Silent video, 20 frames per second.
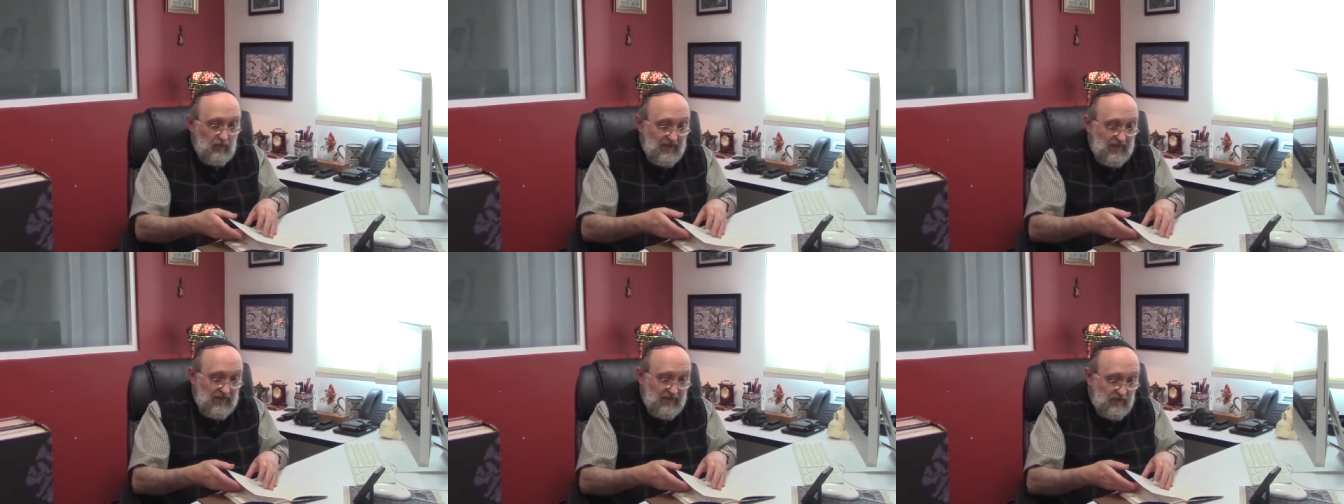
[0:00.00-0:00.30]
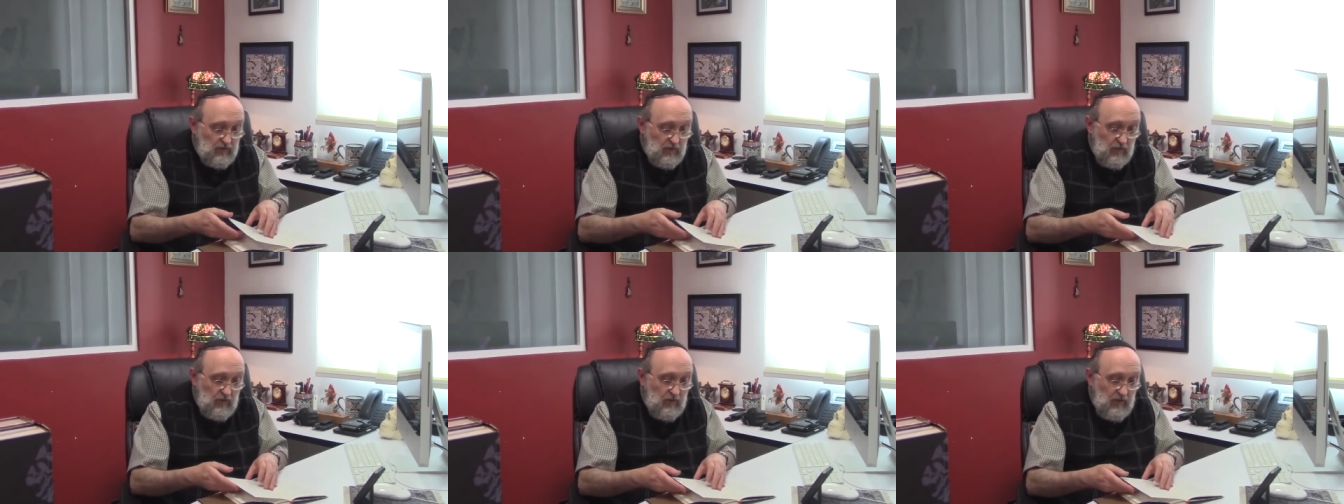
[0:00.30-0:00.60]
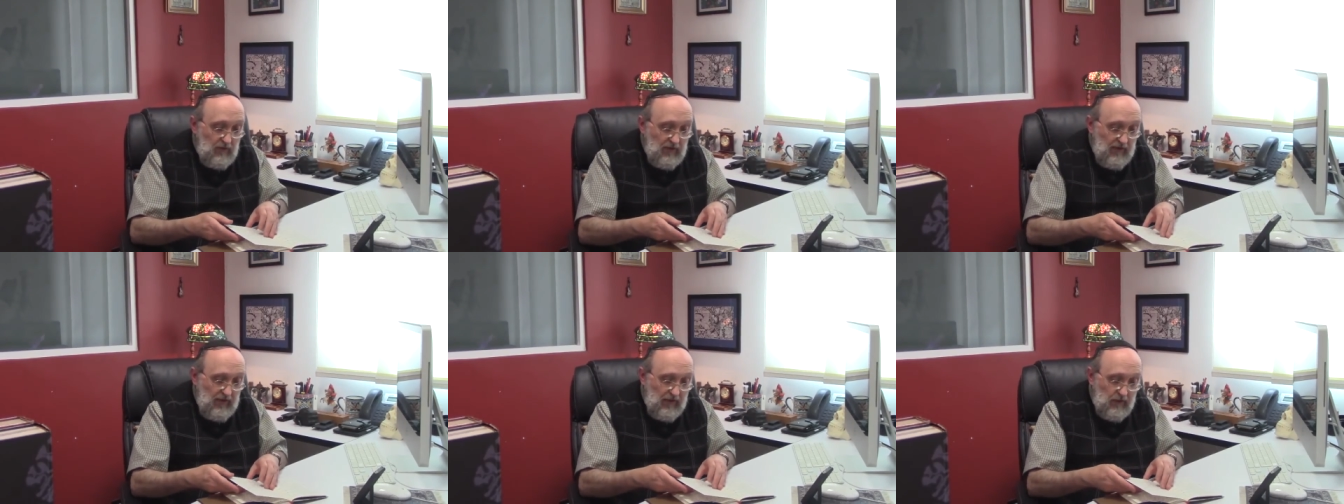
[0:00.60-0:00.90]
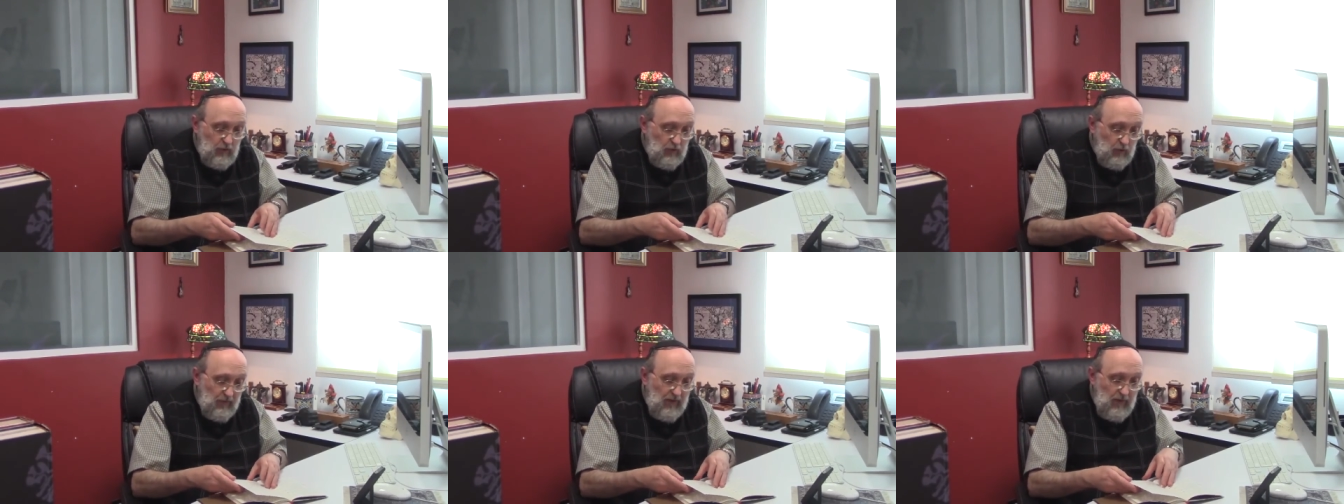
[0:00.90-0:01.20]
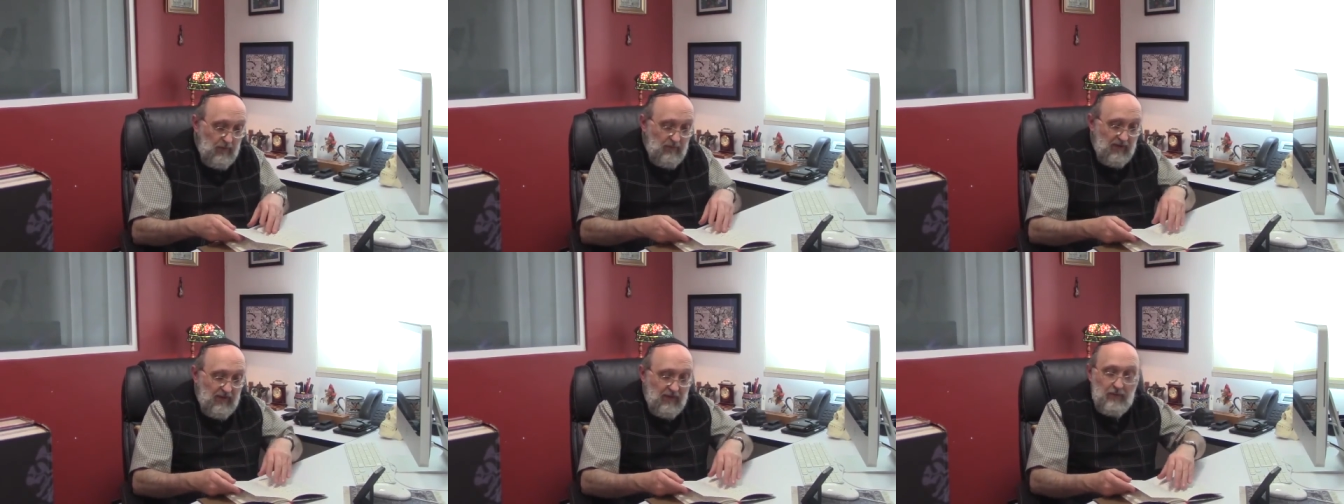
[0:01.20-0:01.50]
nació en
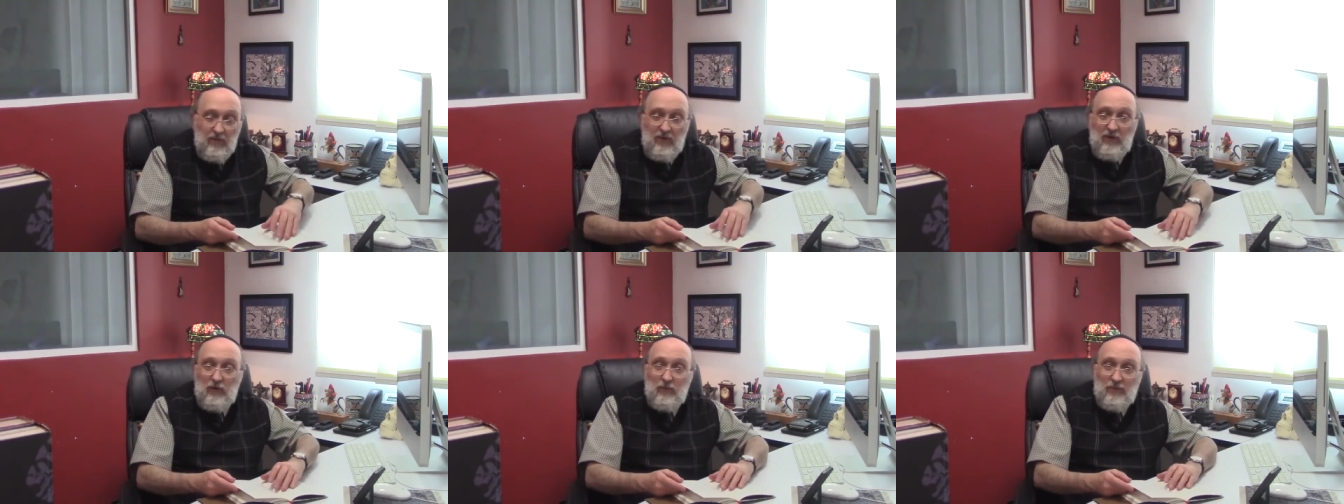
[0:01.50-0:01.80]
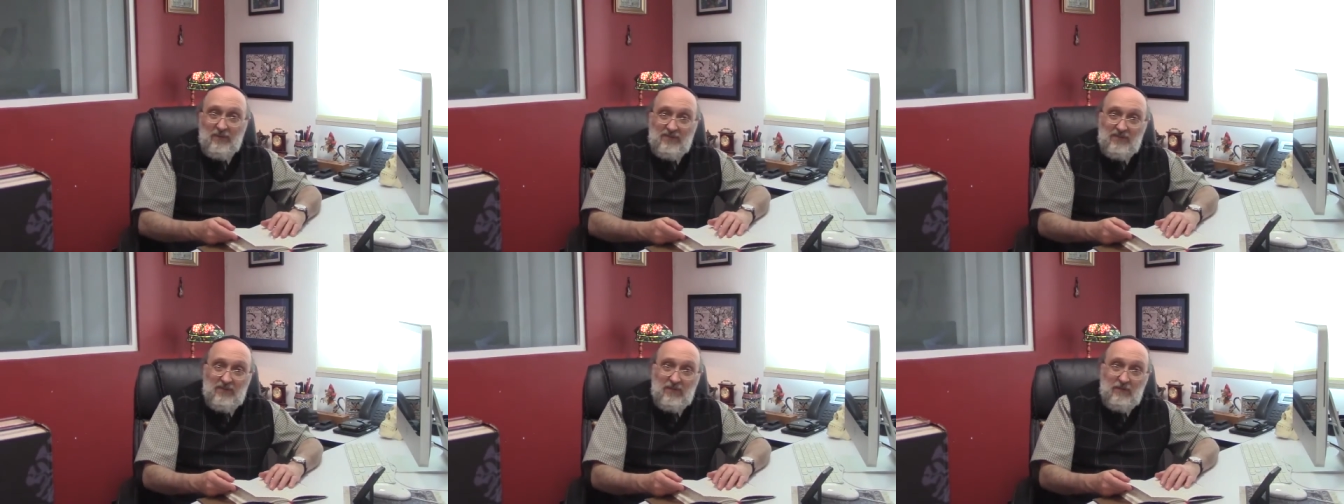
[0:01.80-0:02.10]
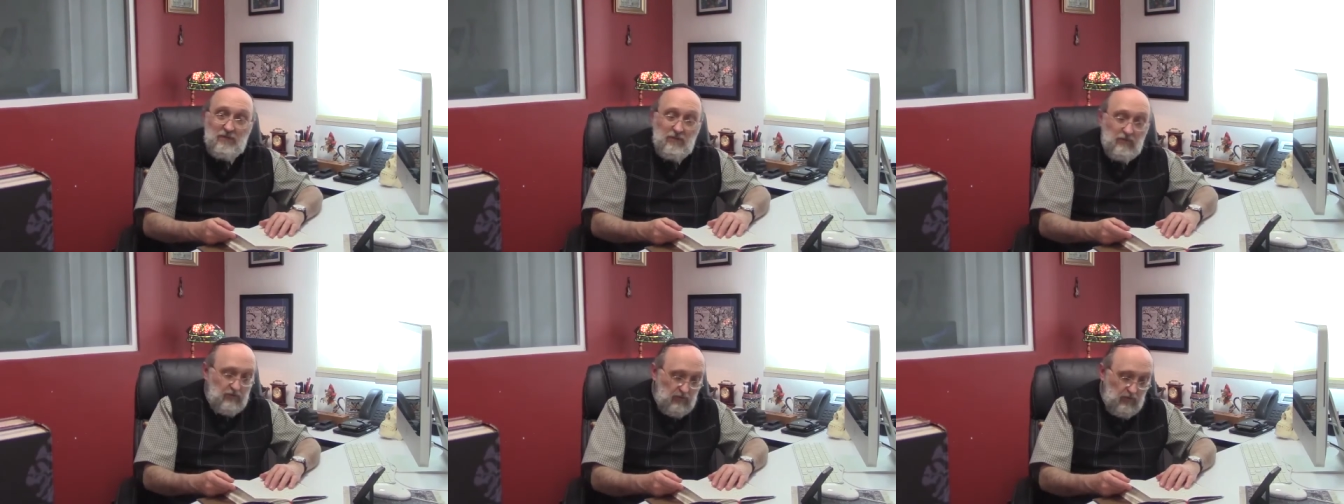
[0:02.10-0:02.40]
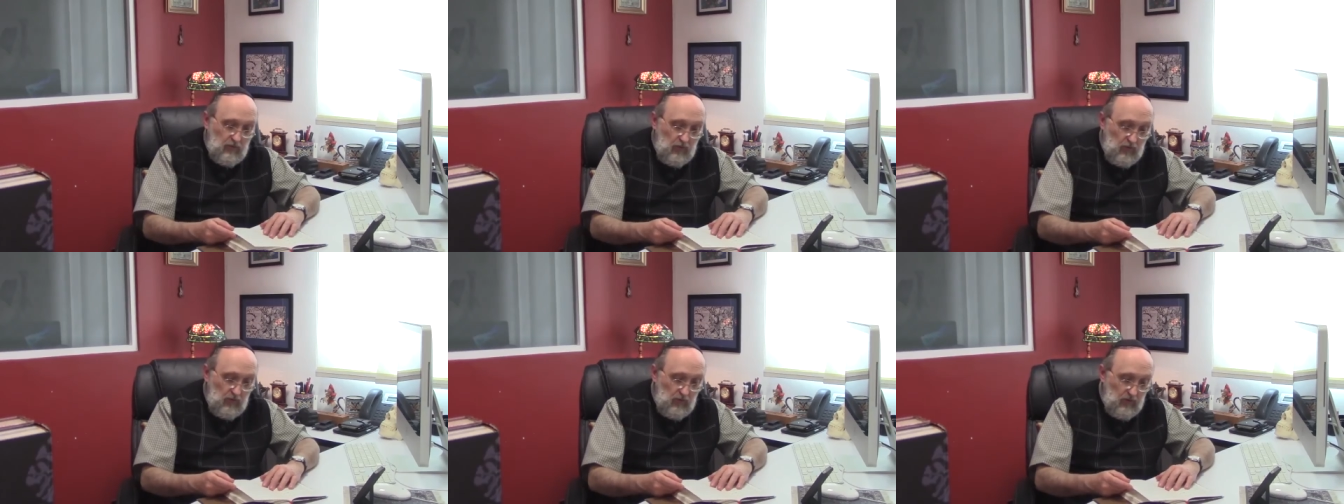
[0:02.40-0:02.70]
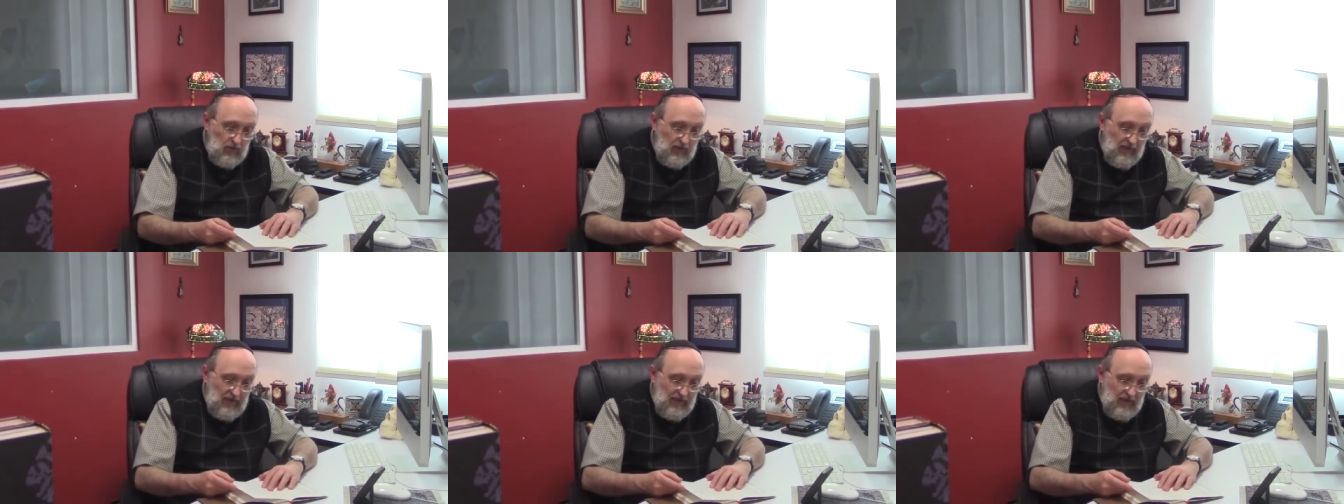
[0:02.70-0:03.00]
noviembre de 1900
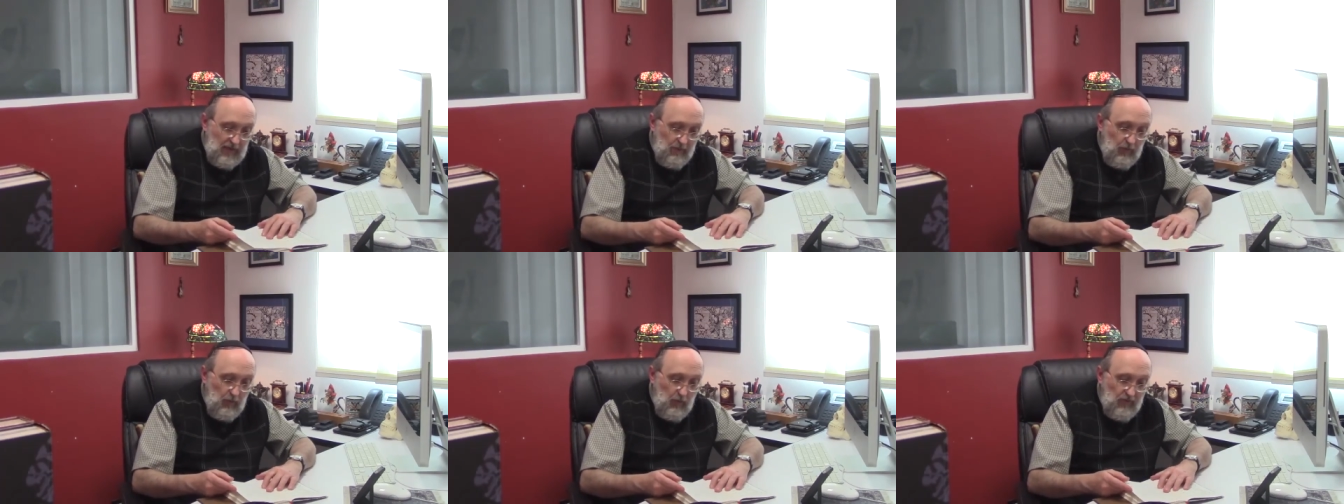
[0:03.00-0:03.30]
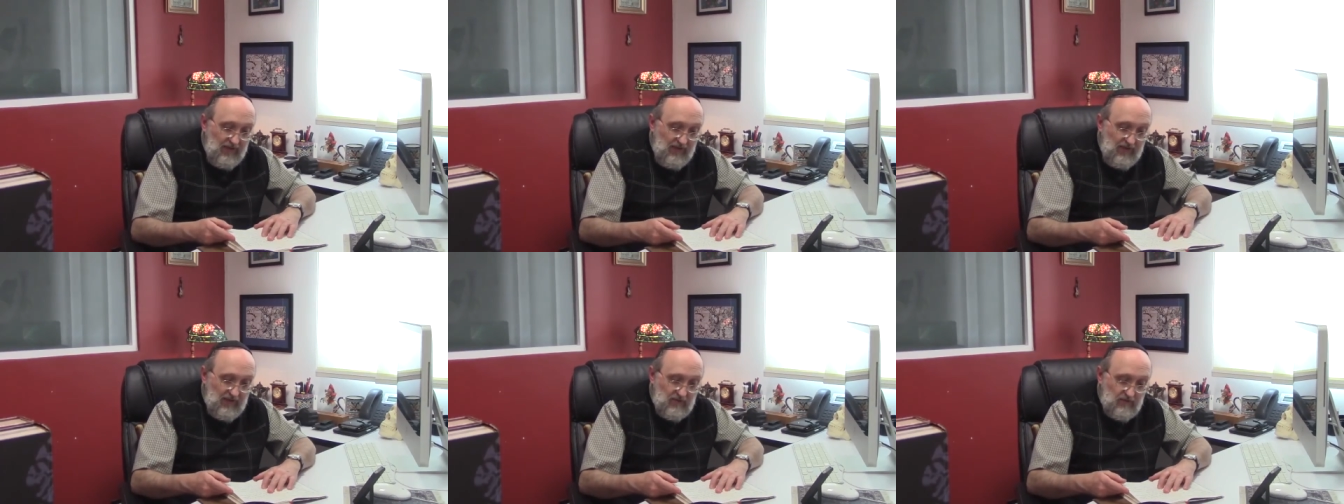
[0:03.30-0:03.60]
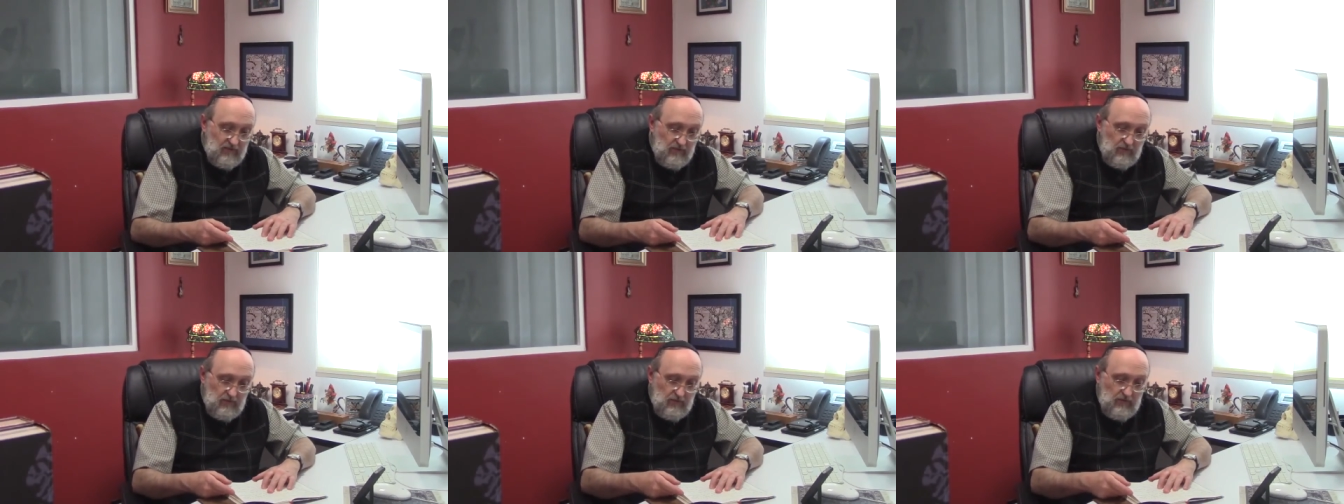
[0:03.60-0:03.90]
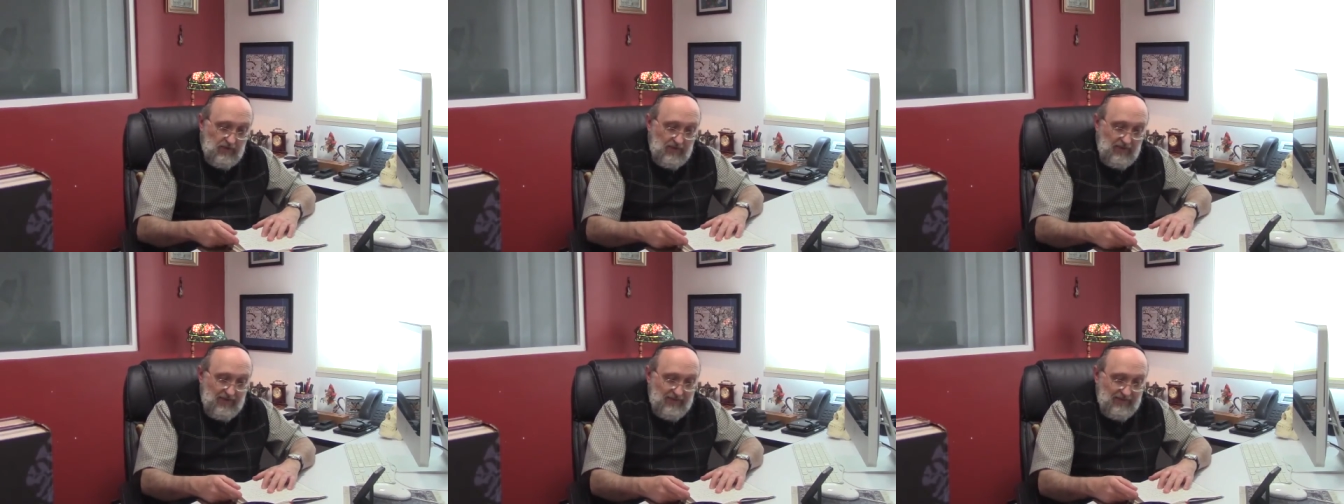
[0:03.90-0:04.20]
con la publicación